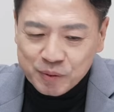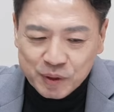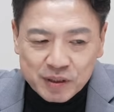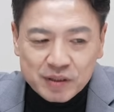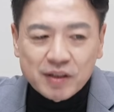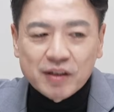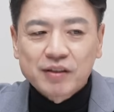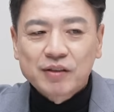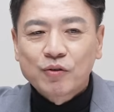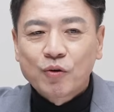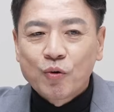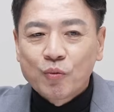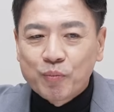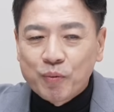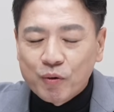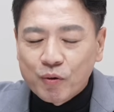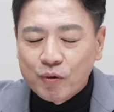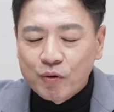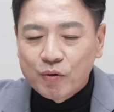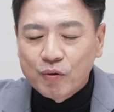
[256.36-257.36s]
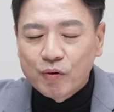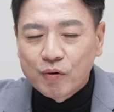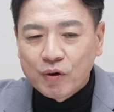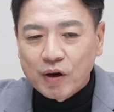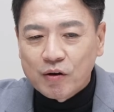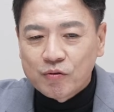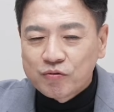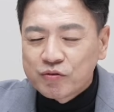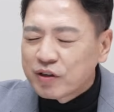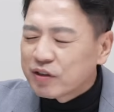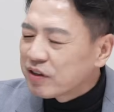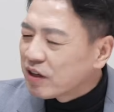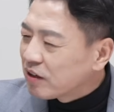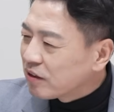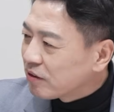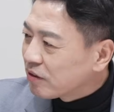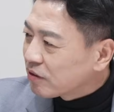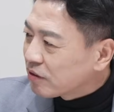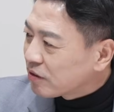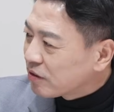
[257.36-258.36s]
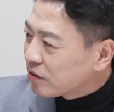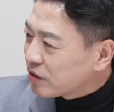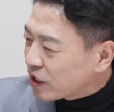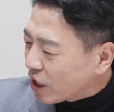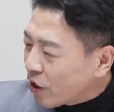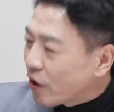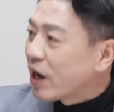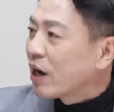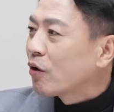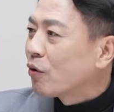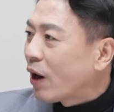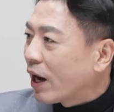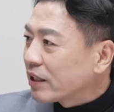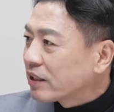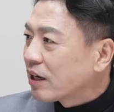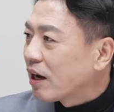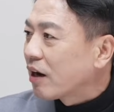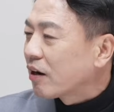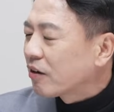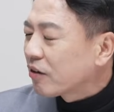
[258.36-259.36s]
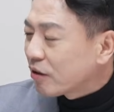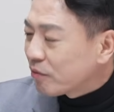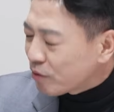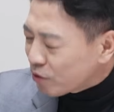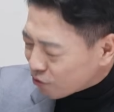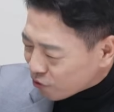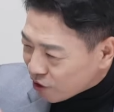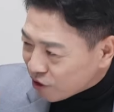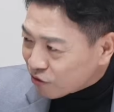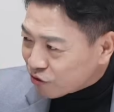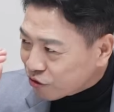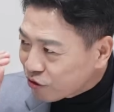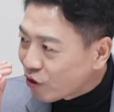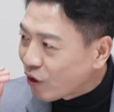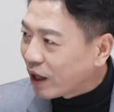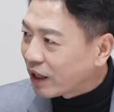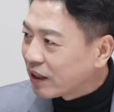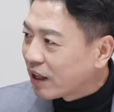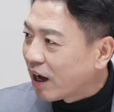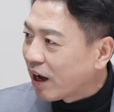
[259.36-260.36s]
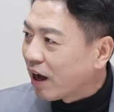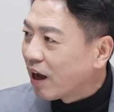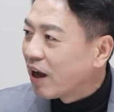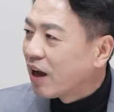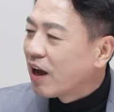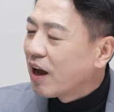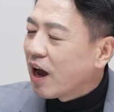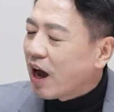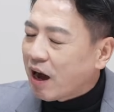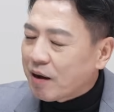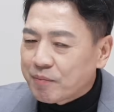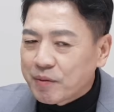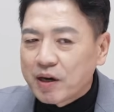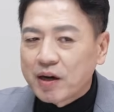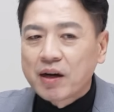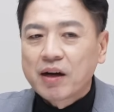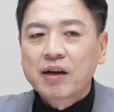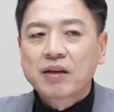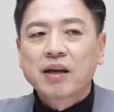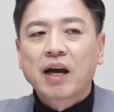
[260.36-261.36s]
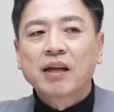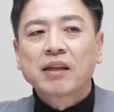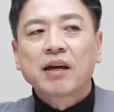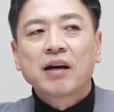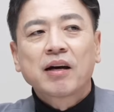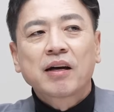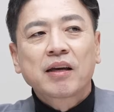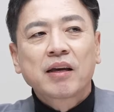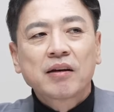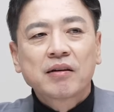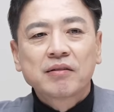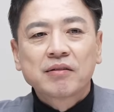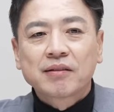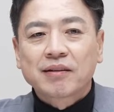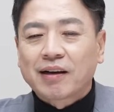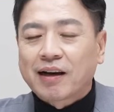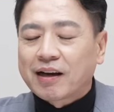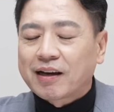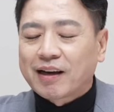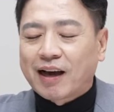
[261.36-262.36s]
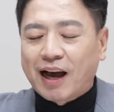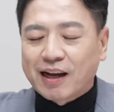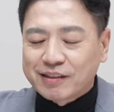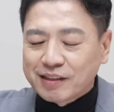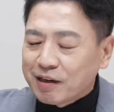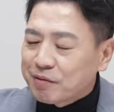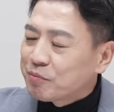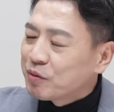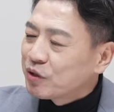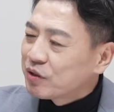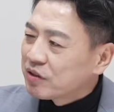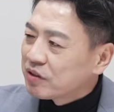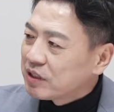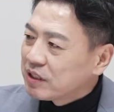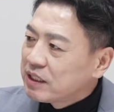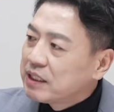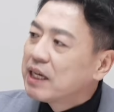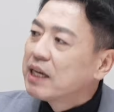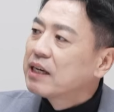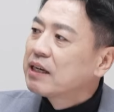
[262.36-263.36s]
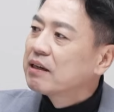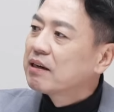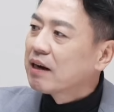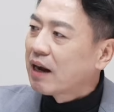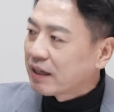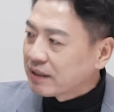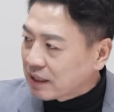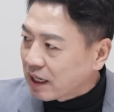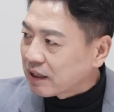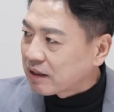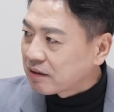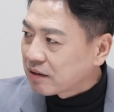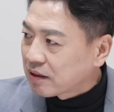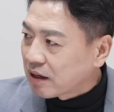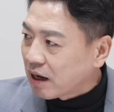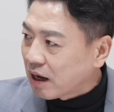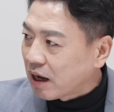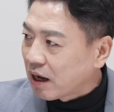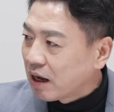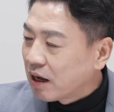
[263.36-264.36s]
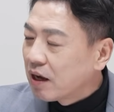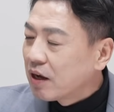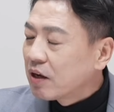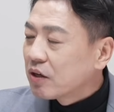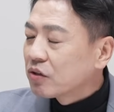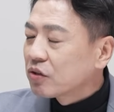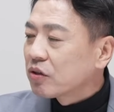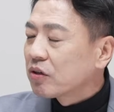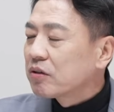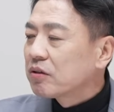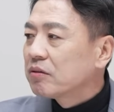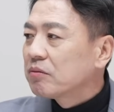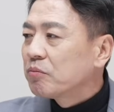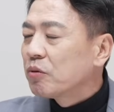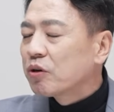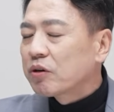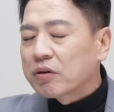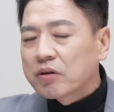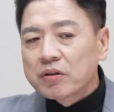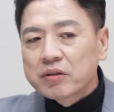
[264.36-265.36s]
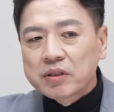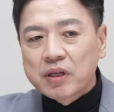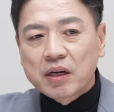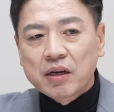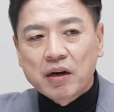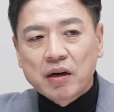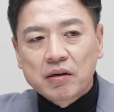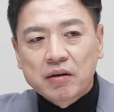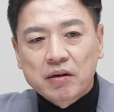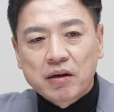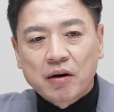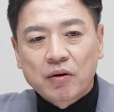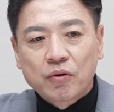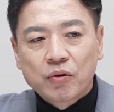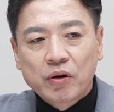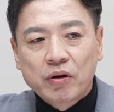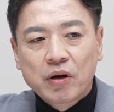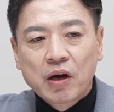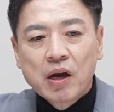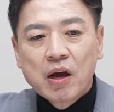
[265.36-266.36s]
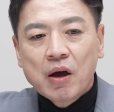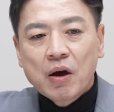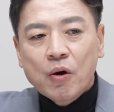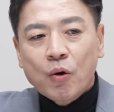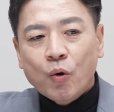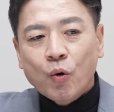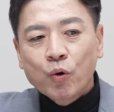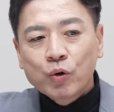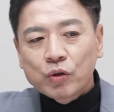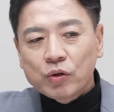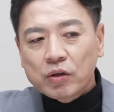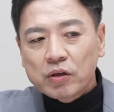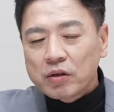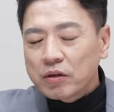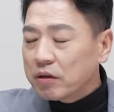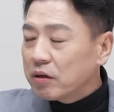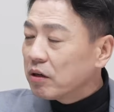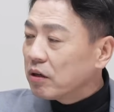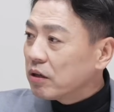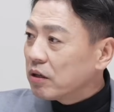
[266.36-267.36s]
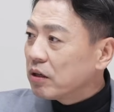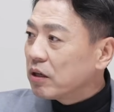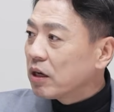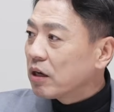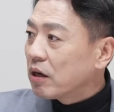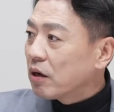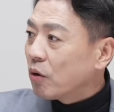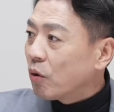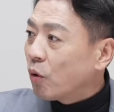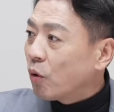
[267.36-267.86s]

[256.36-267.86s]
피의사실 공포가 우려되는 것들은 제하고 가자. 그러면 우린 수용한다. 아마 야당에는 가장 먼저 이 얘기를 하지 않을까. 아. 저는 뭐 그런 생각을 하고요. 아 그렇게 예상하시는구나. 예,